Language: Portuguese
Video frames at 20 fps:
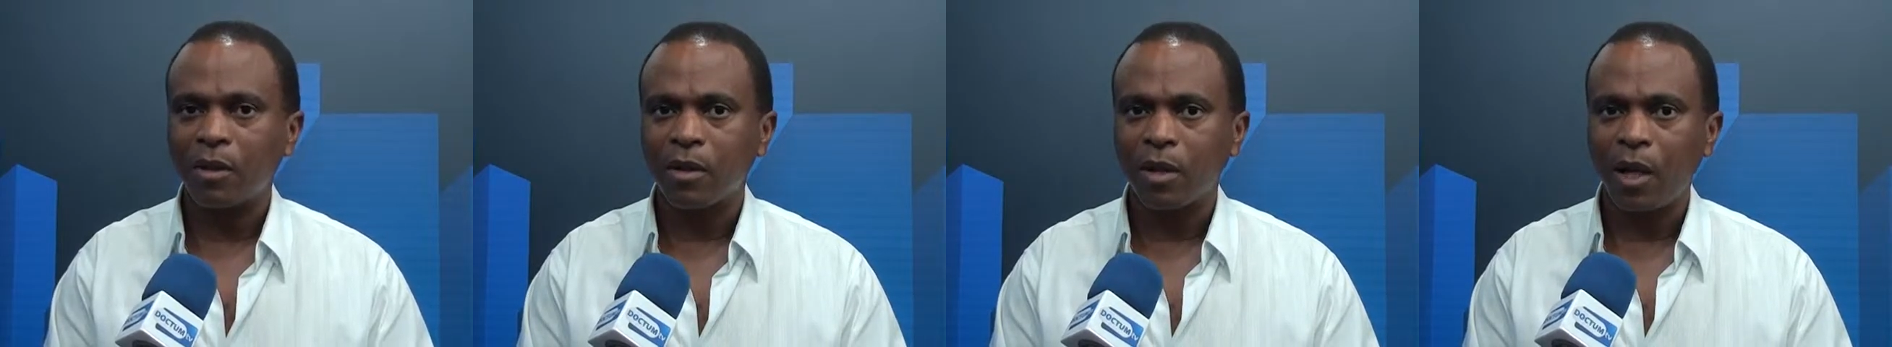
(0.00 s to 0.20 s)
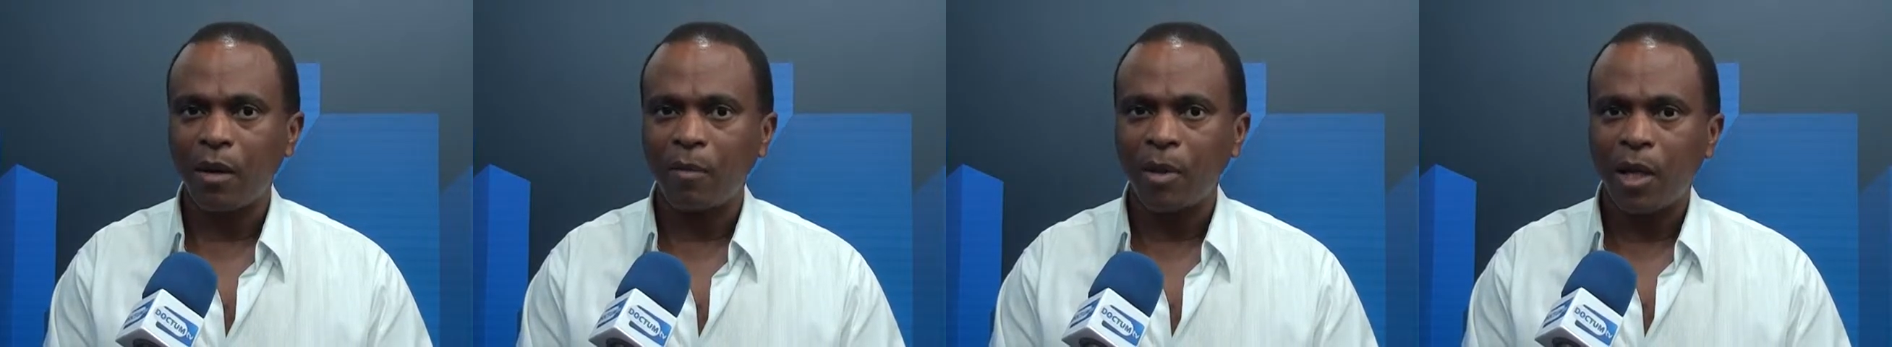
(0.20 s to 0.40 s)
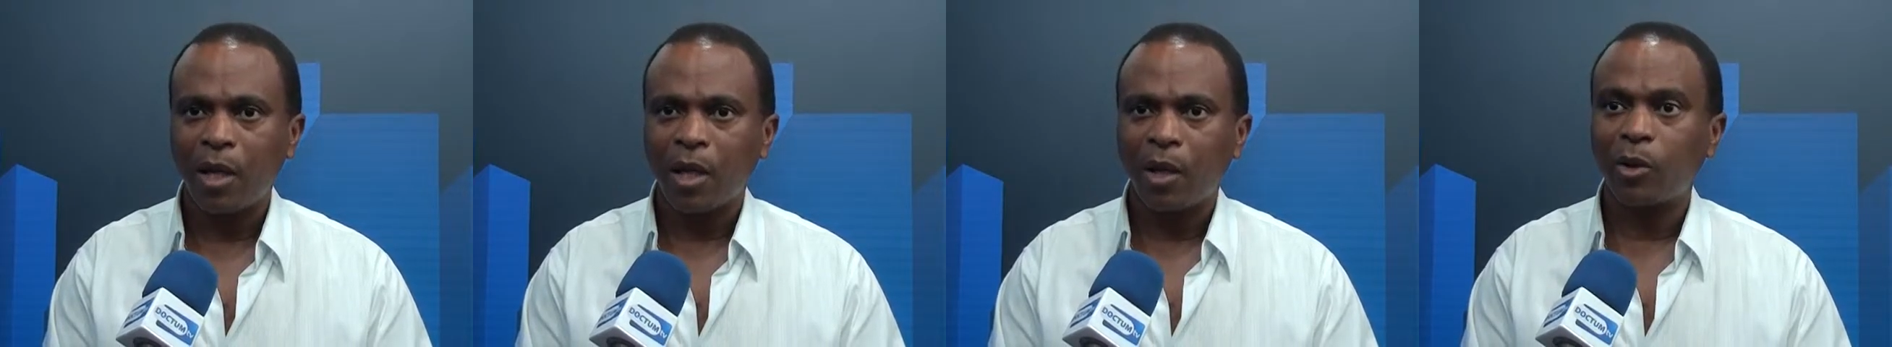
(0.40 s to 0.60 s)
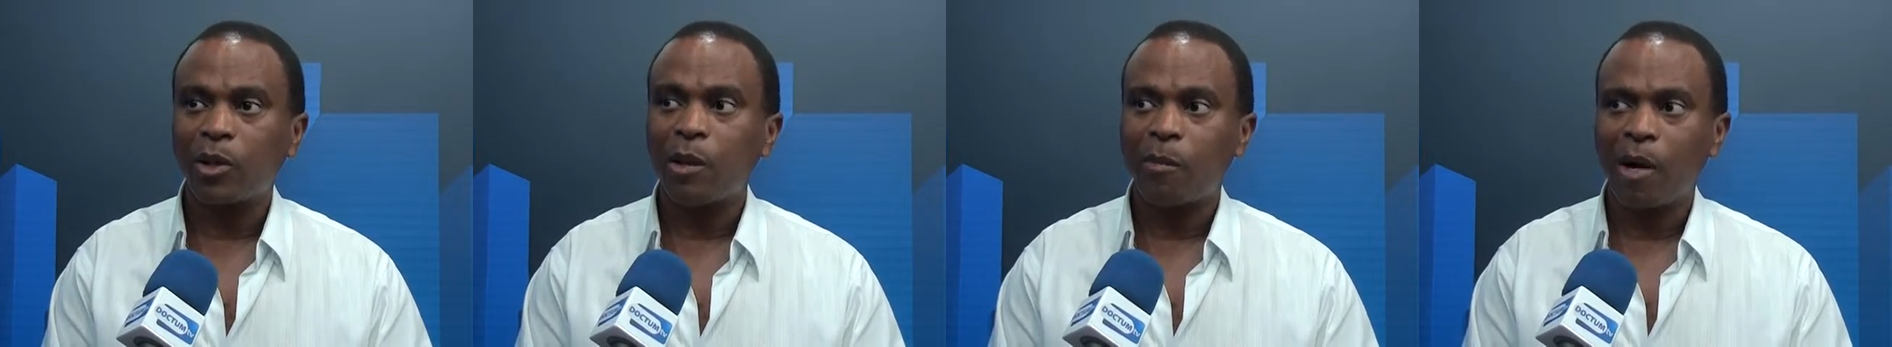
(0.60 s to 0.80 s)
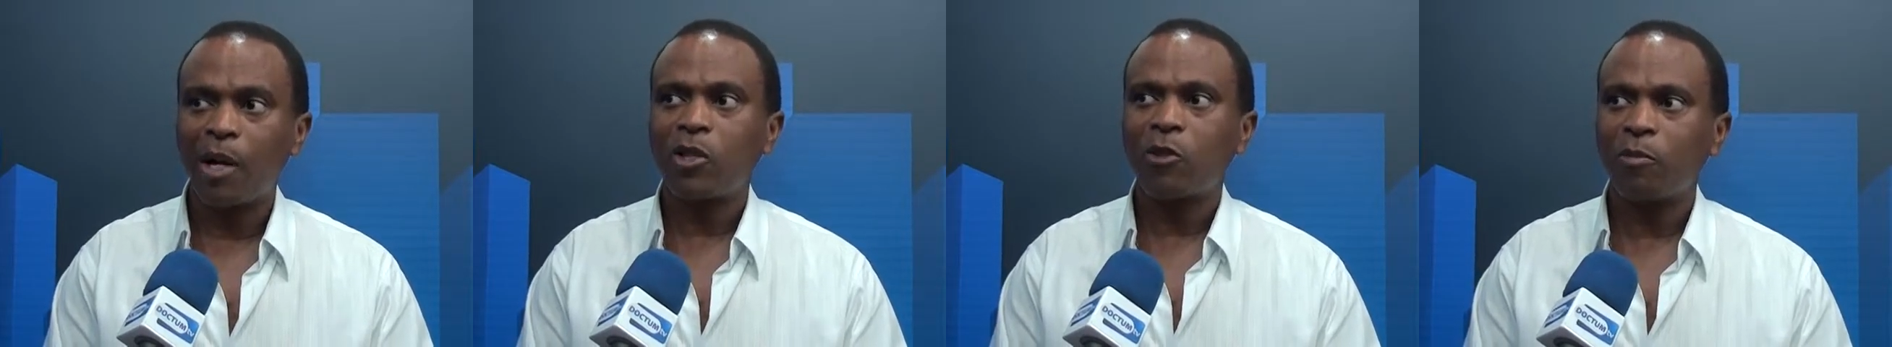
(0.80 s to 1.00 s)
sabe? É o
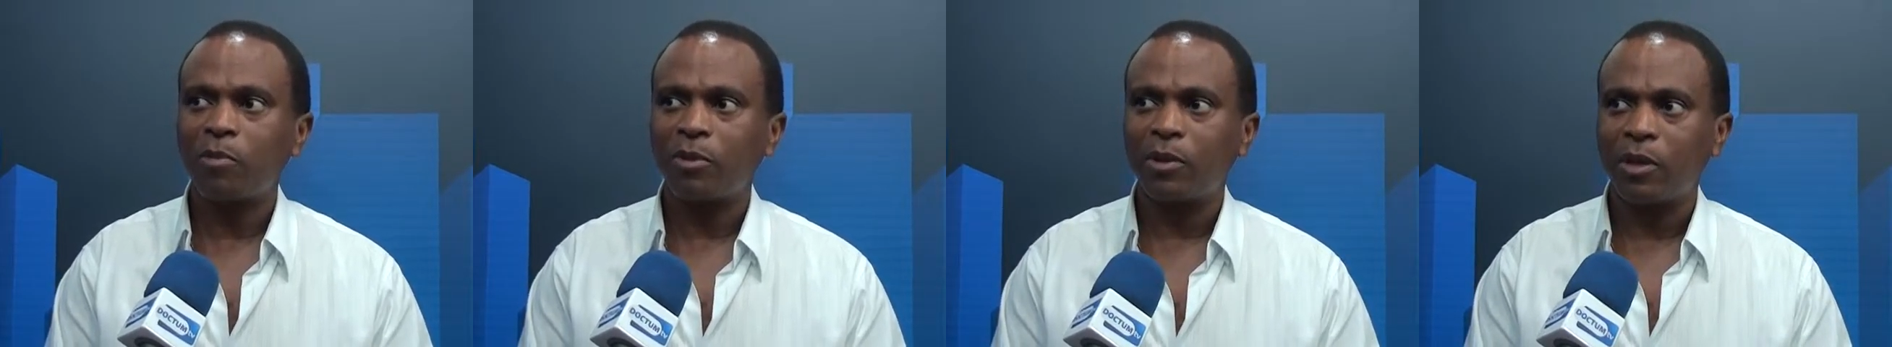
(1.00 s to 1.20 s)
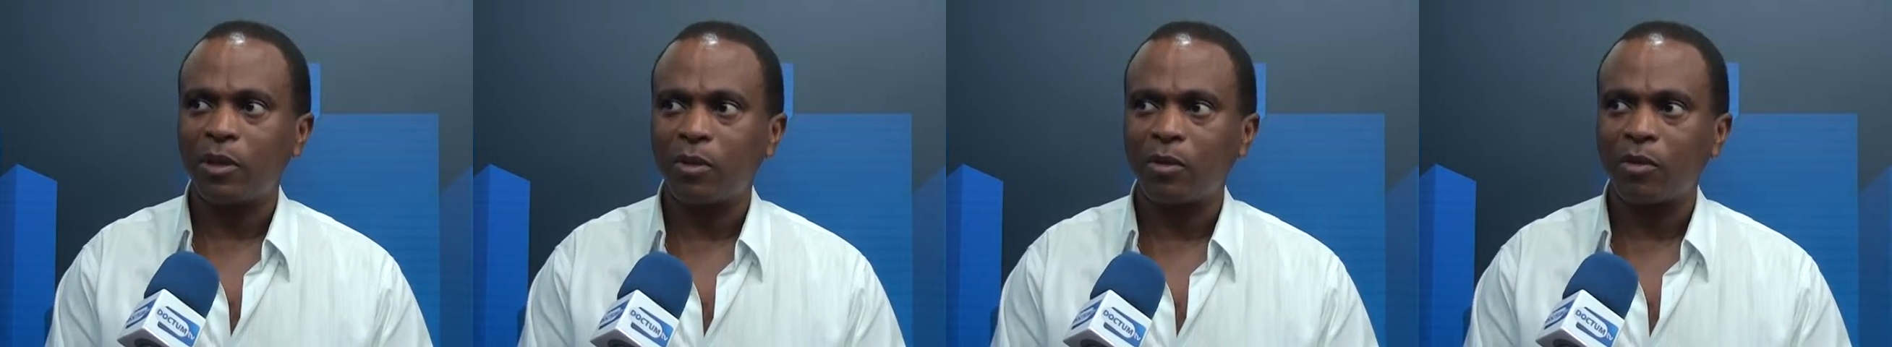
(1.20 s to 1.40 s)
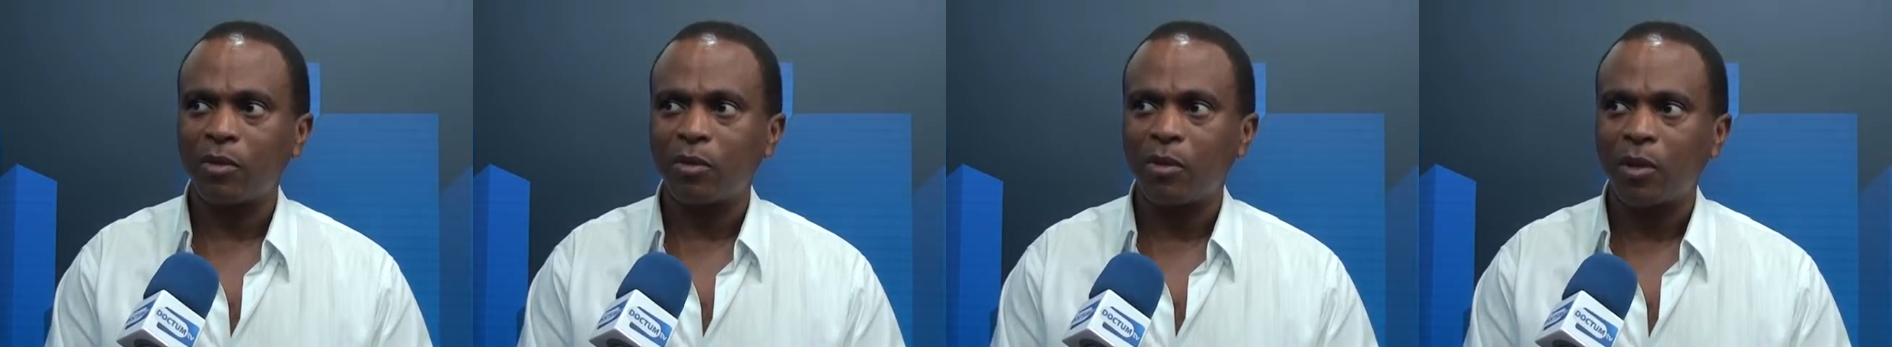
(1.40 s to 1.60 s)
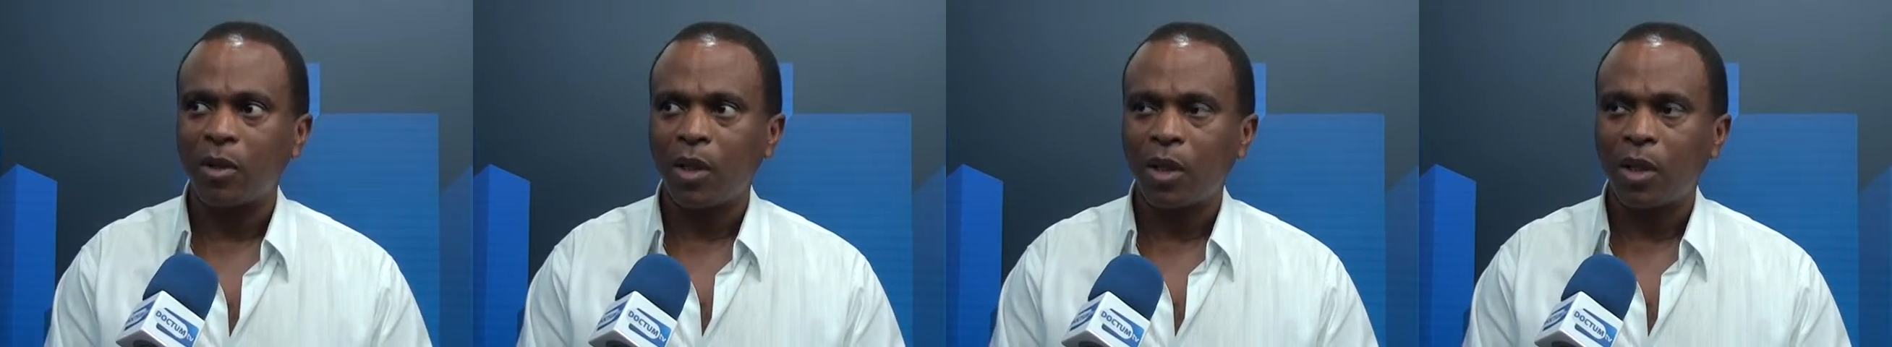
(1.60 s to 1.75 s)
debate político.